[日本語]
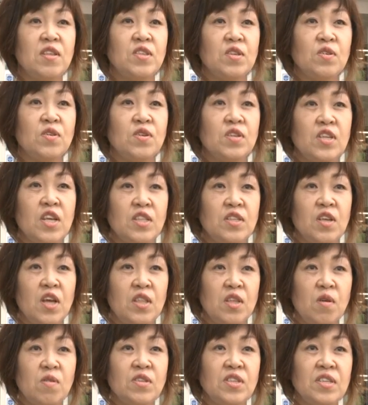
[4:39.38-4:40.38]
直接
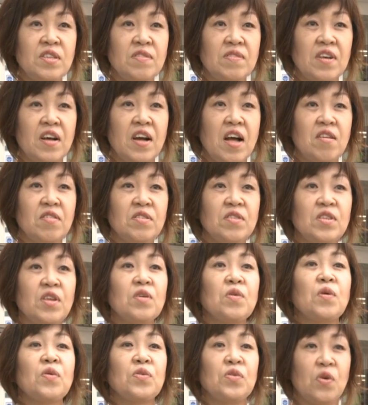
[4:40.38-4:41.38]
あのお家に伺うっ
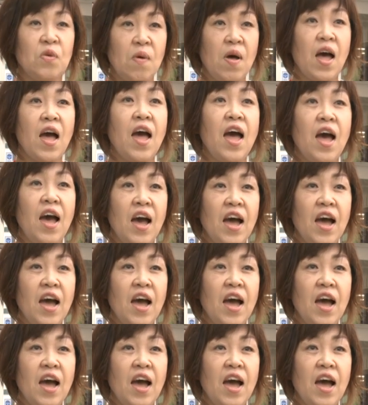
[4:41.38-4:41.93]
ていうことは